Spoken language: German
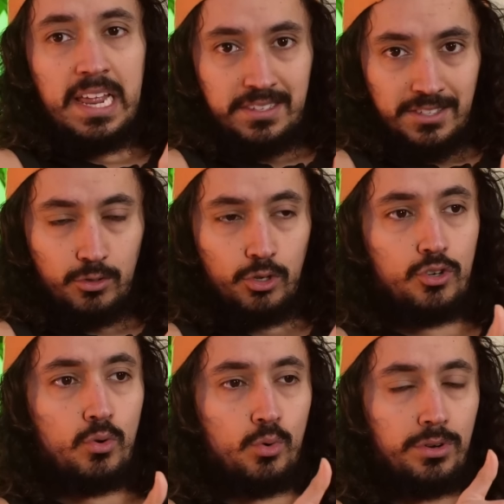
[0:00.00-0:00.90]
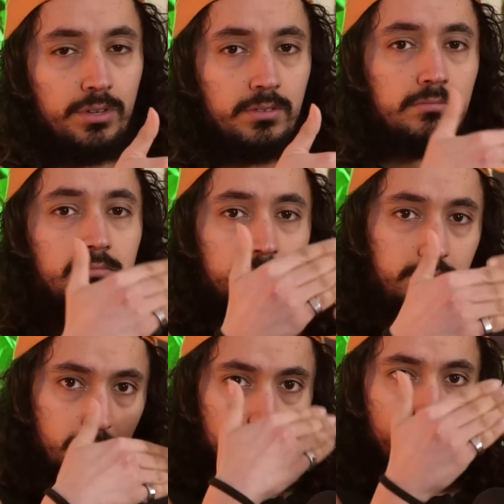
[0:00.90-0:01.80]
alles natürlich ohne
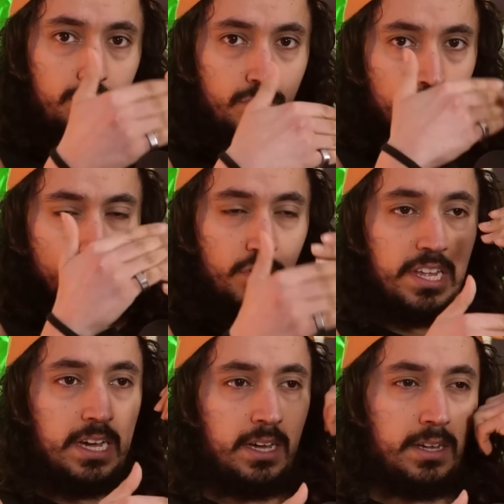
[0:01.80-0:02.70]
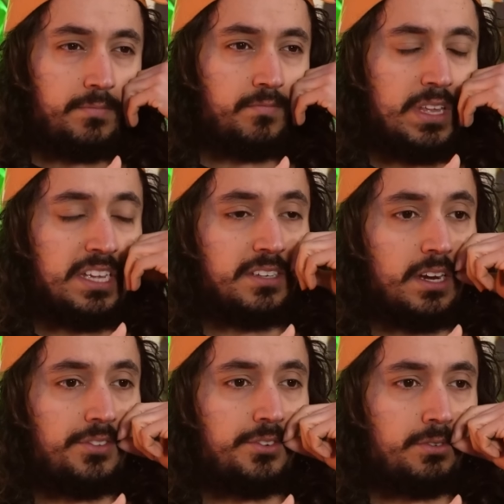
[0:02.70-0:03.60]

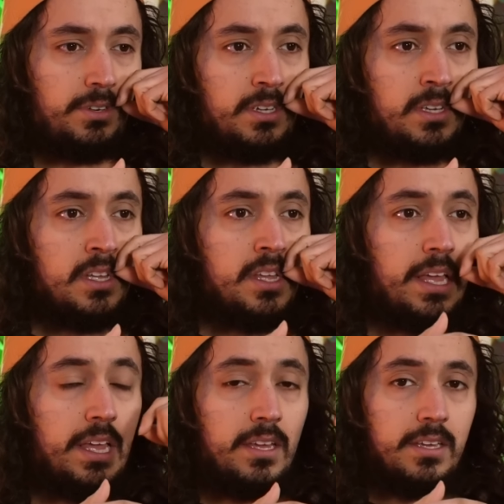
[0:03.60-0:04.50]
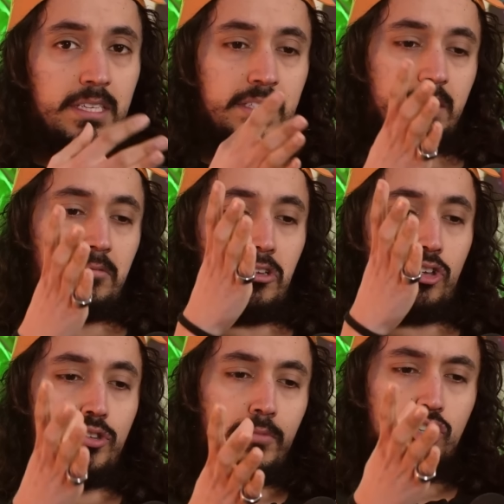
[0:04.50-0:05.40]
Nuklear-Eskalation, äh, jetzt, dann
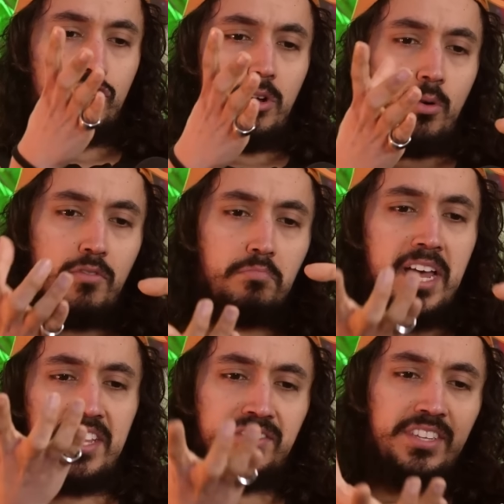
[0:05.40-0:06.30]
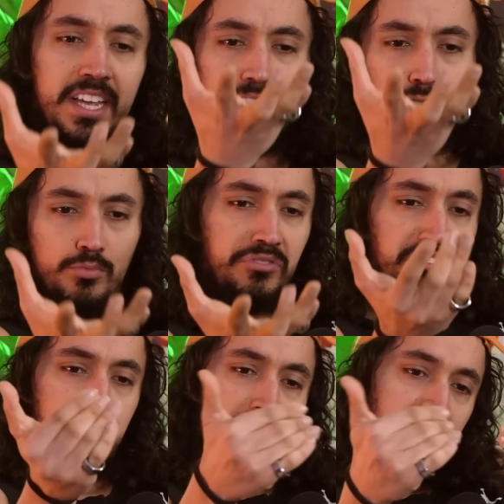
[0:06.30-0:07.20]
könnte man China auch von beiden Seiten so ein
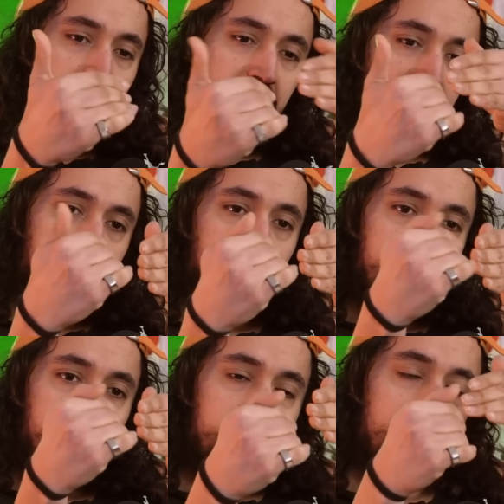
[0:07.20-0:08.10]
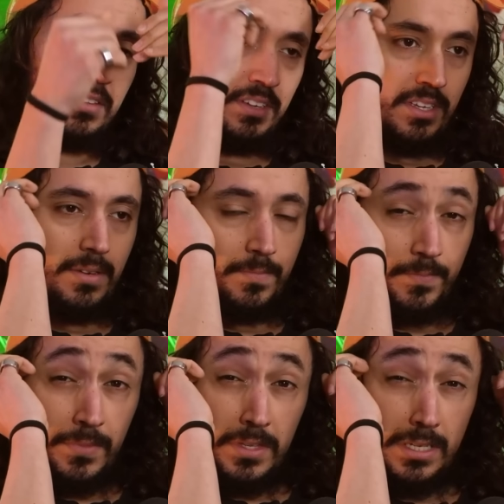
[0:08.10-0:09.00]
bisschen attackieren.
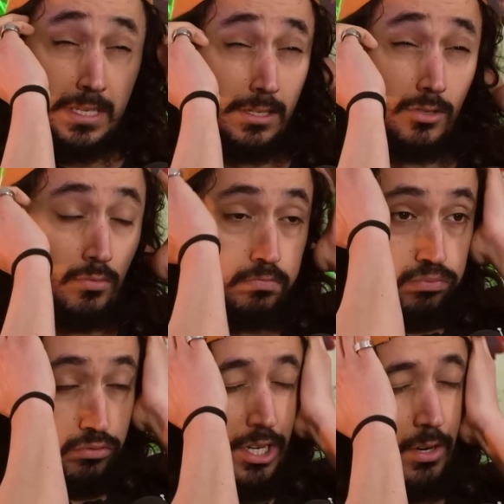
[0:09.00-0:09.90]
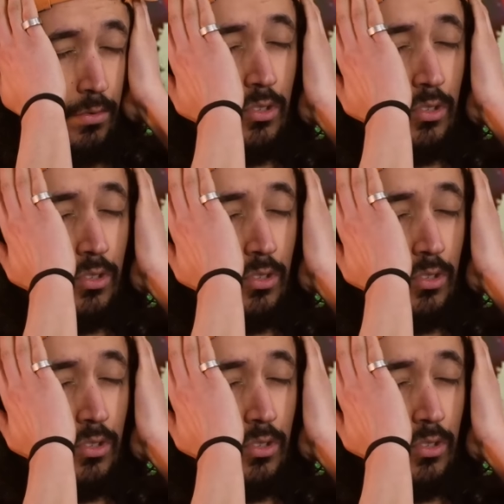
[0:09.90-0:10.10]
Ist halt so, genau,